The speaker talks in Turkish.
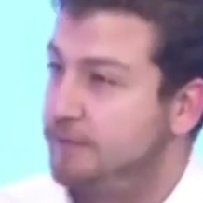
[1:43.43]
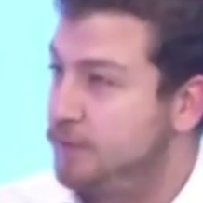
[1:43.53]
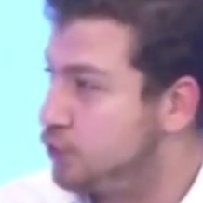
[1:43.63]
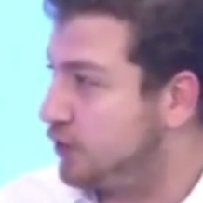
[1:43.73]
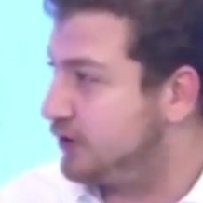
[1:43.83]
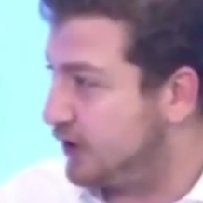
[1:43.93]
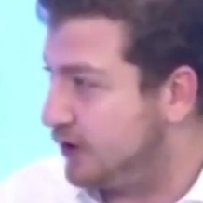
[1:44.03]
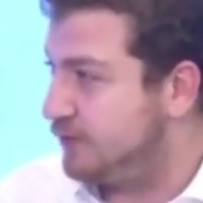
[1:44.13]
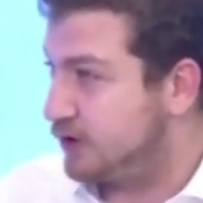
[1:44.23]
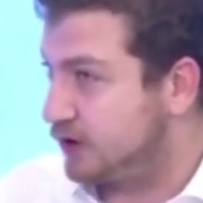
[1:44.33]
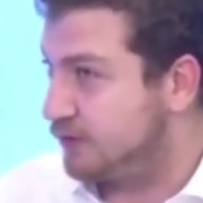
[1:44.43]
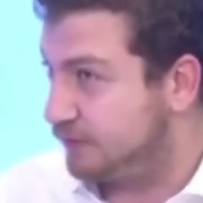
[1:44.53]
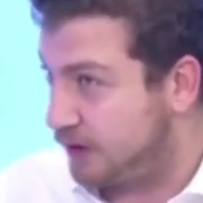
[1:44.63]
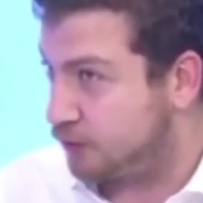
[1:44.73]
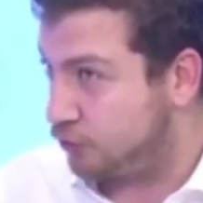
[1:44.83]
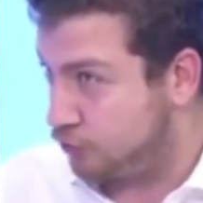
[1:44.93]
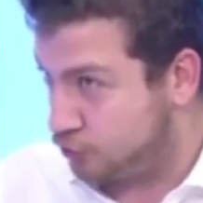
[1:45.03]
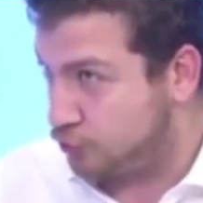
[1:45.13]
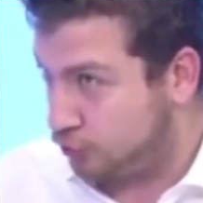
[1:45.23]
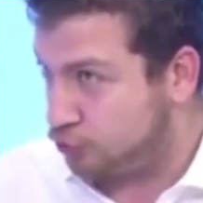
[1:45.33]
Şu an İtalya milli takımının banka
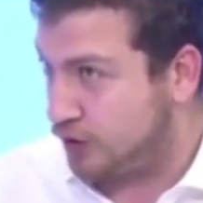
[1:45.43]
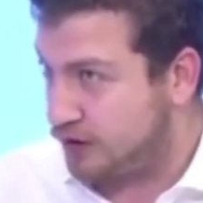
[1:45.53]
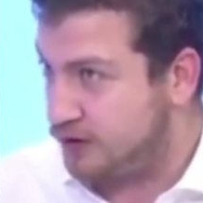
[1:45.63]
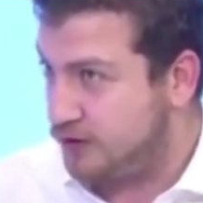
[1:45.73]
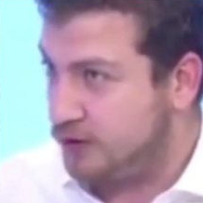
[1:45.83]
oyuncusu olacak.